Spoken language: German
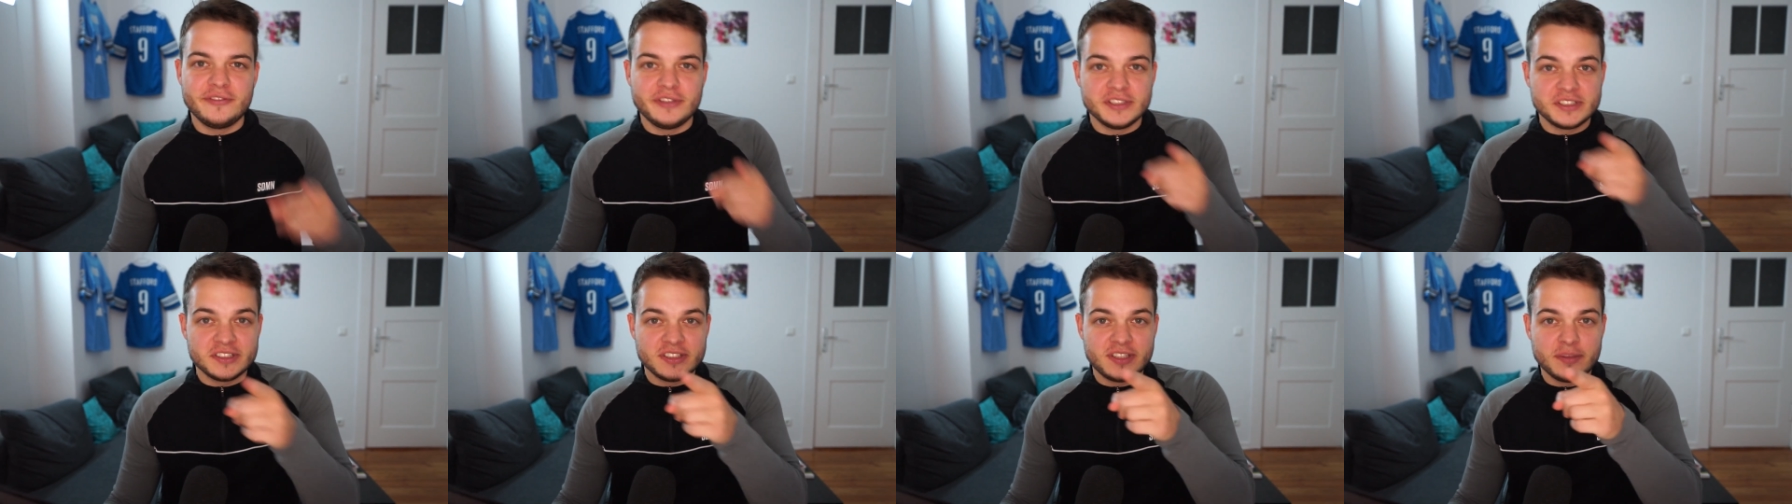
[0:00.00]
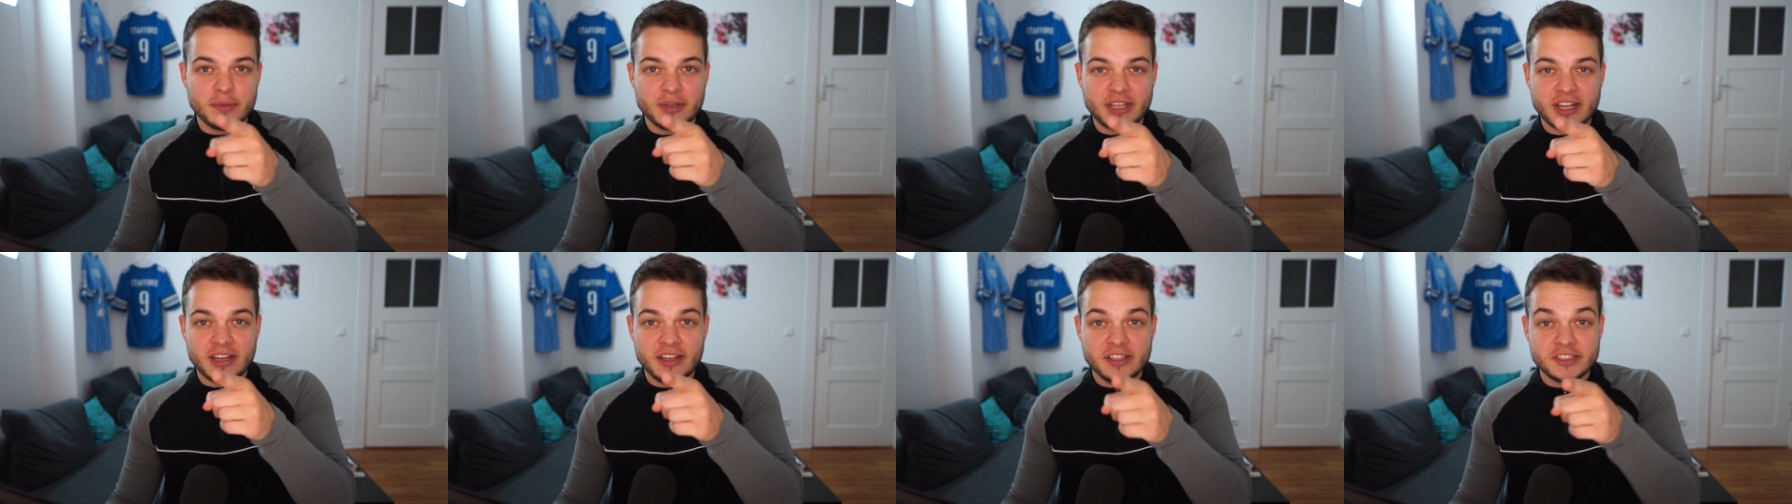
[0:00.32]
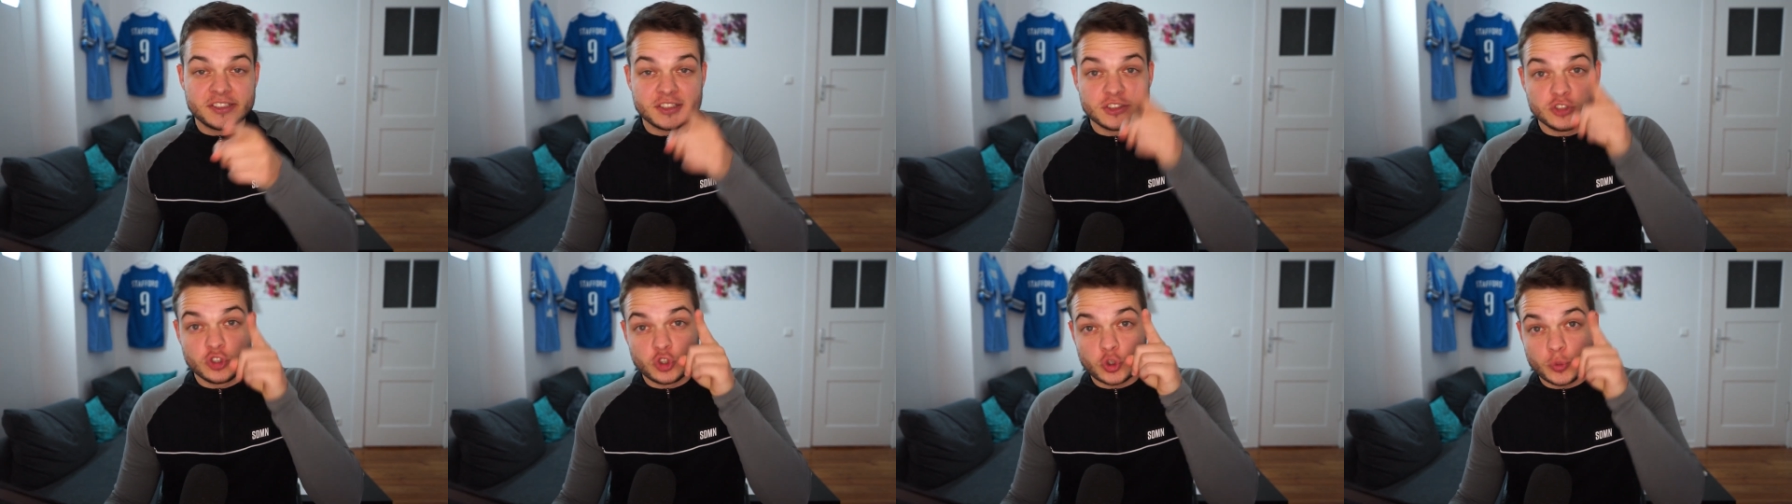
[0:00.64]
Wir sind hier mit der
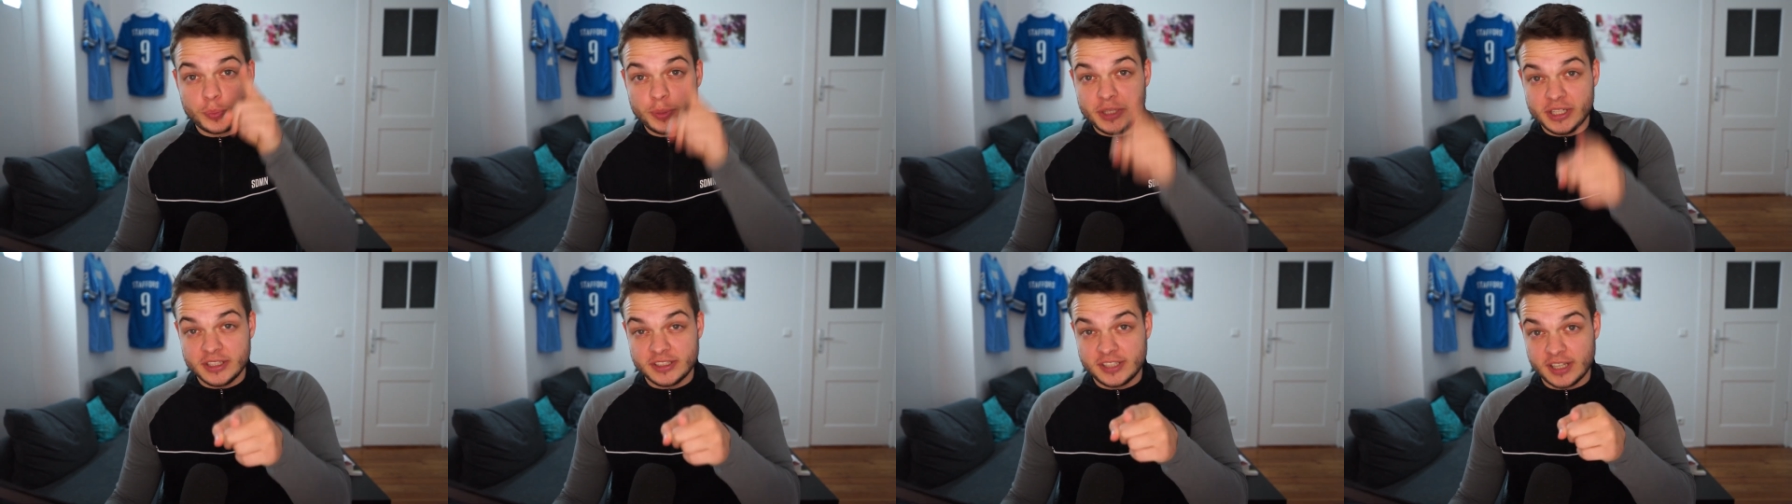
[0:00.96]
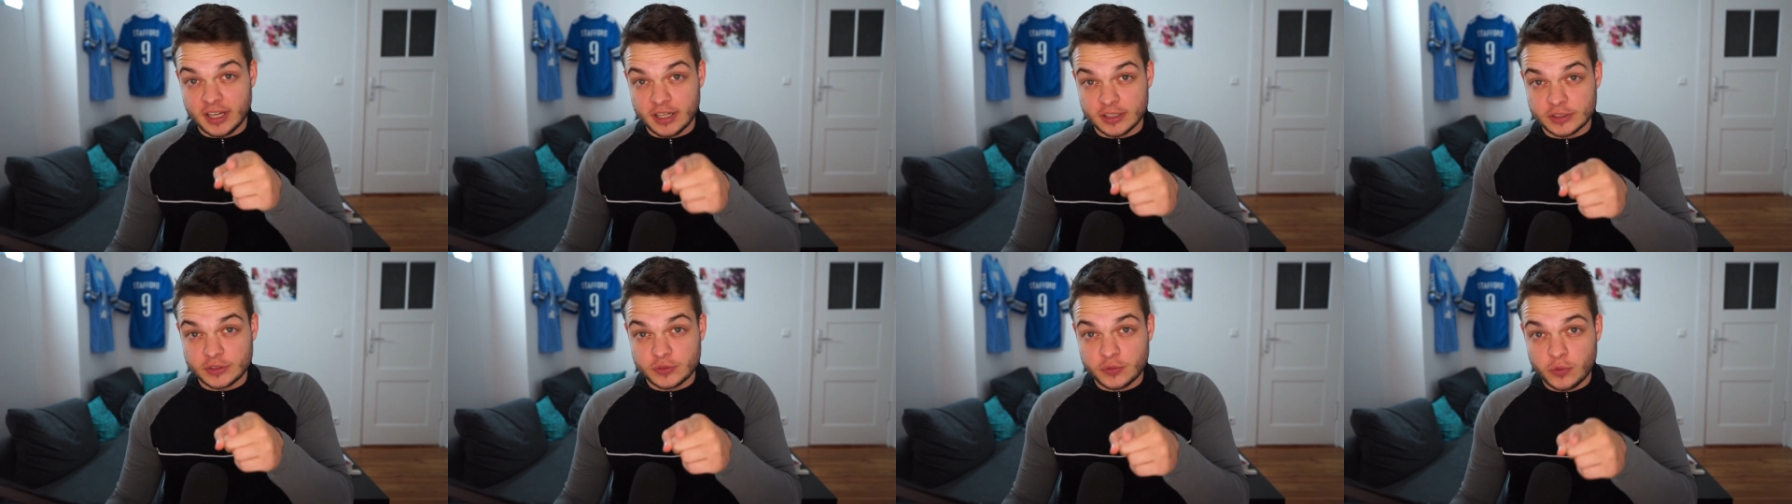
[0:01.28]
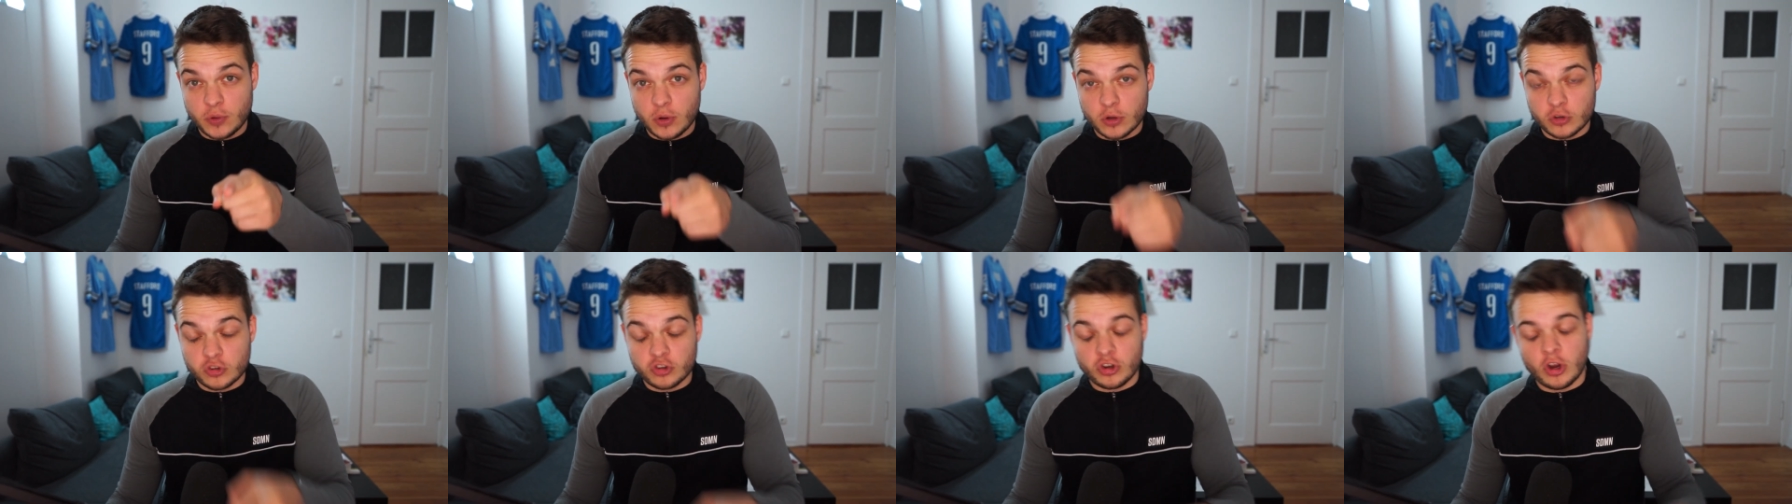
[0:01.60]
nächsten
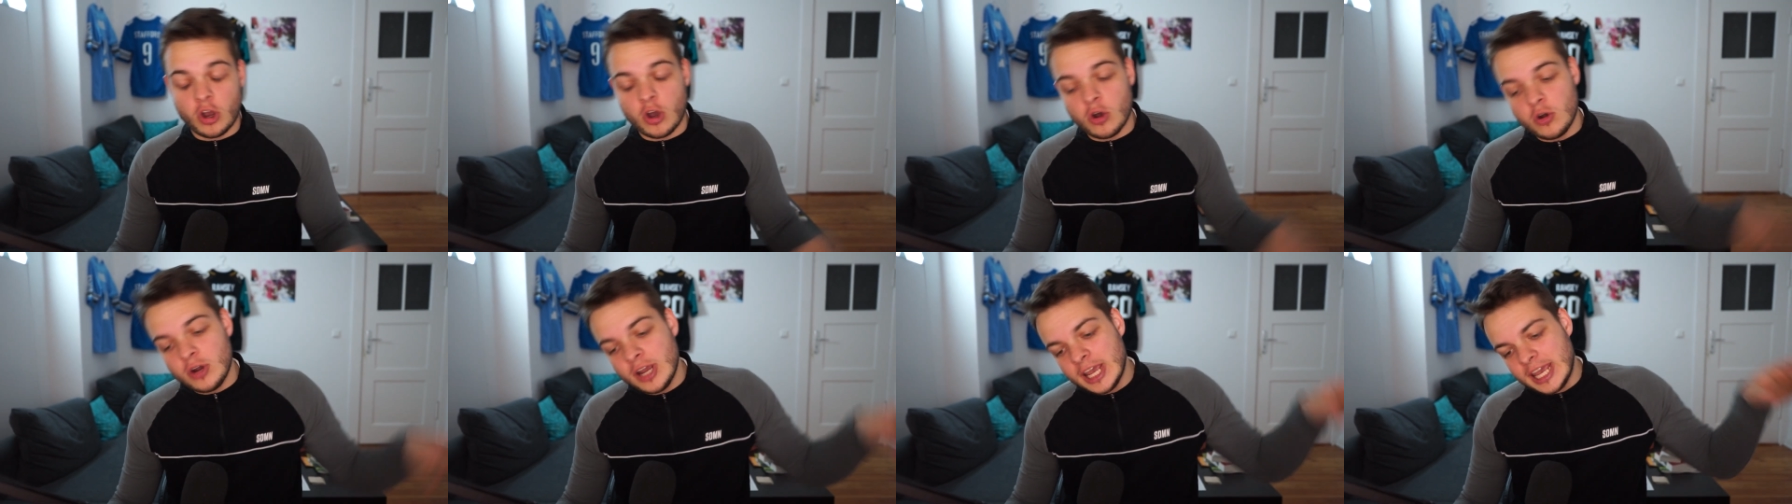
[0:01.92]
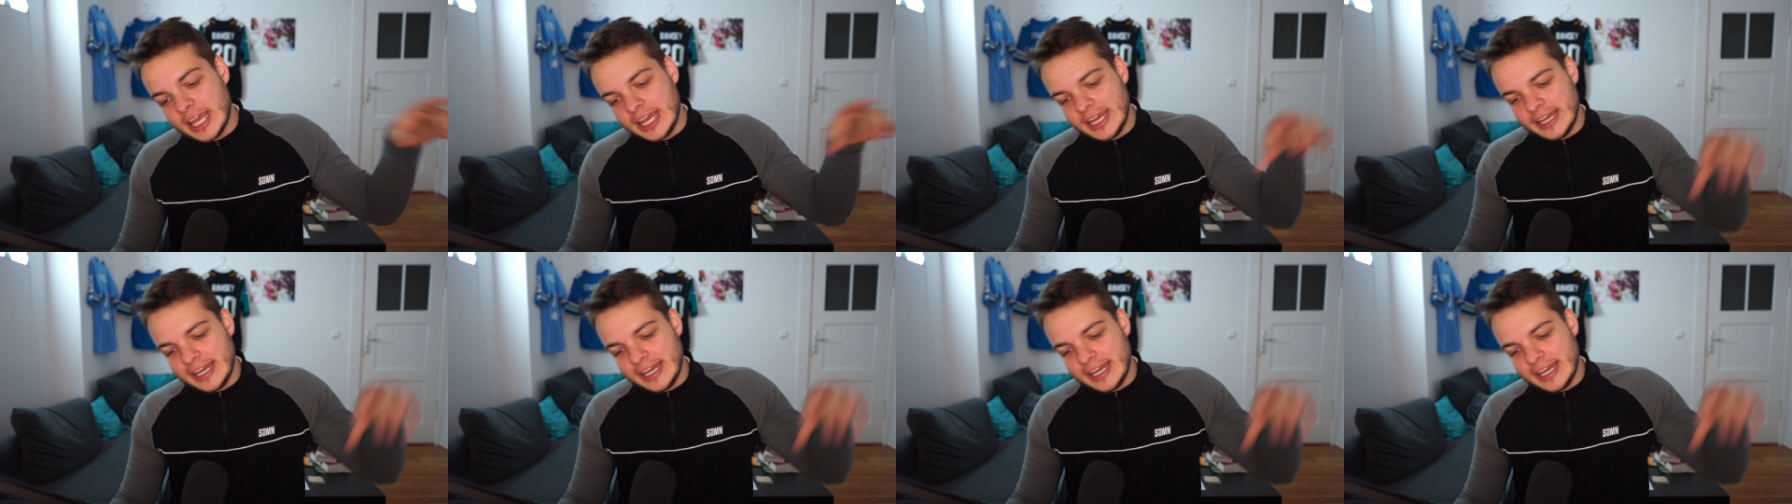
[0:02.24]
Spieltagsvorschau.